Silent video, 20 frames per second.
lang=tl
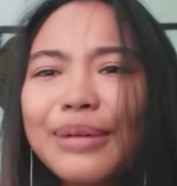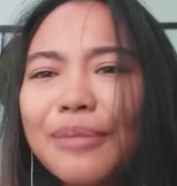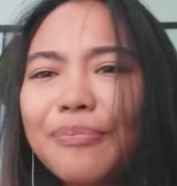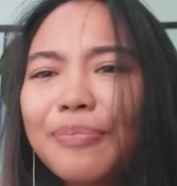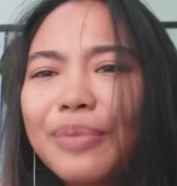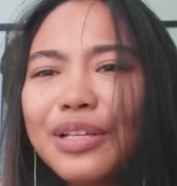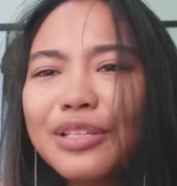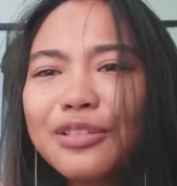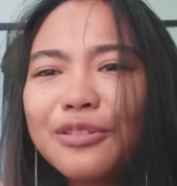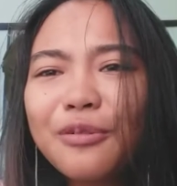
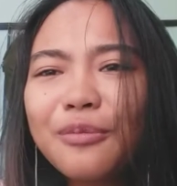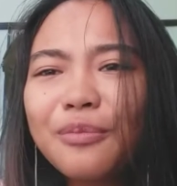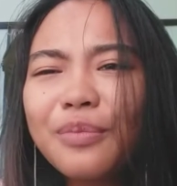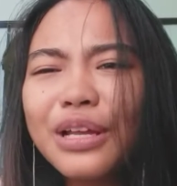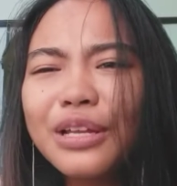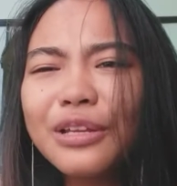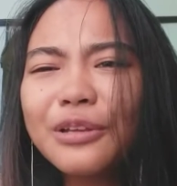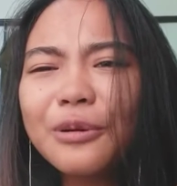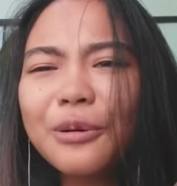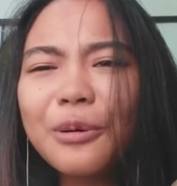pa-zumba
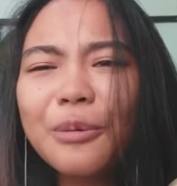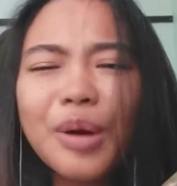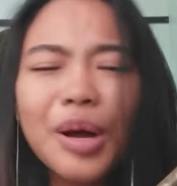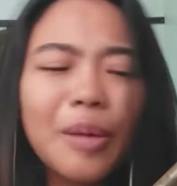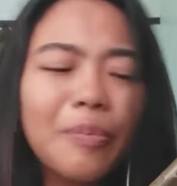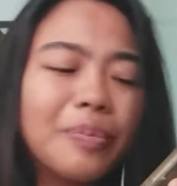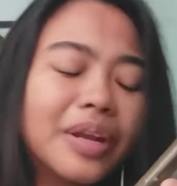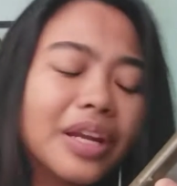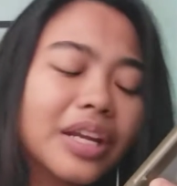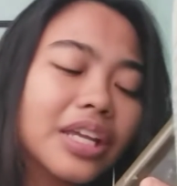nyo, mga
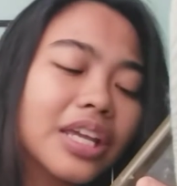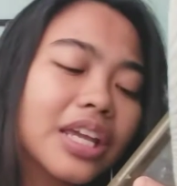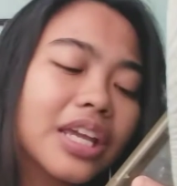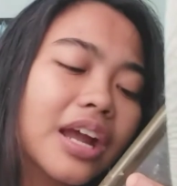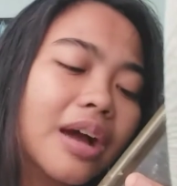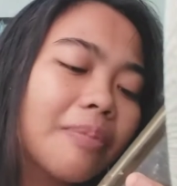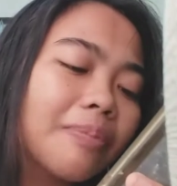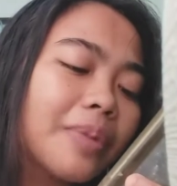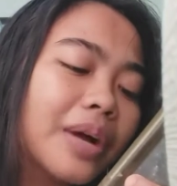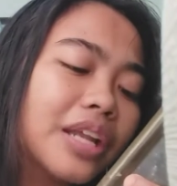
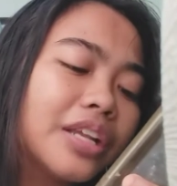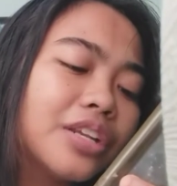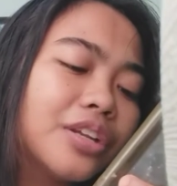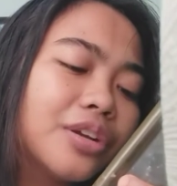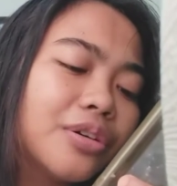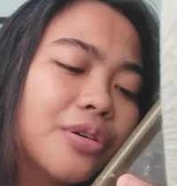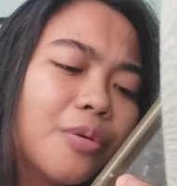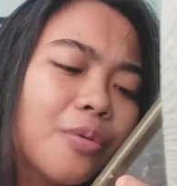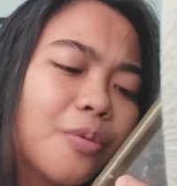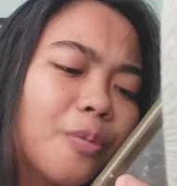pinaghirapan nyo.
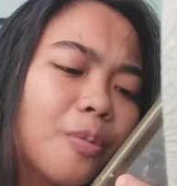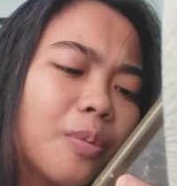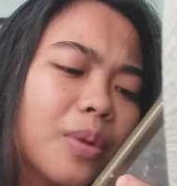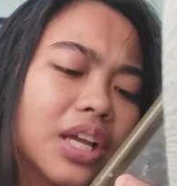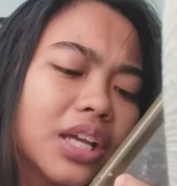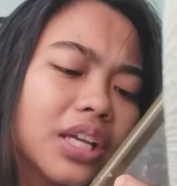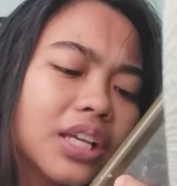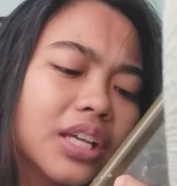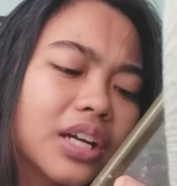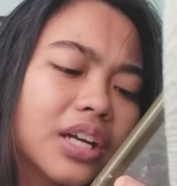Oh
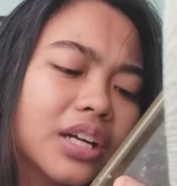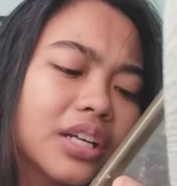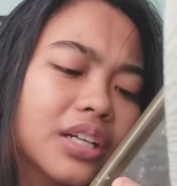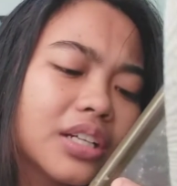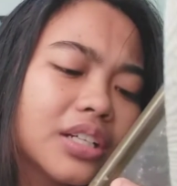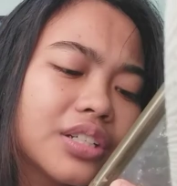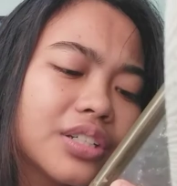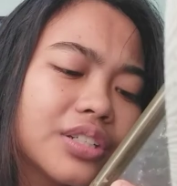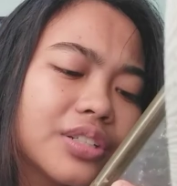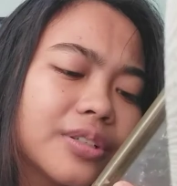my
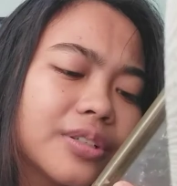gosh.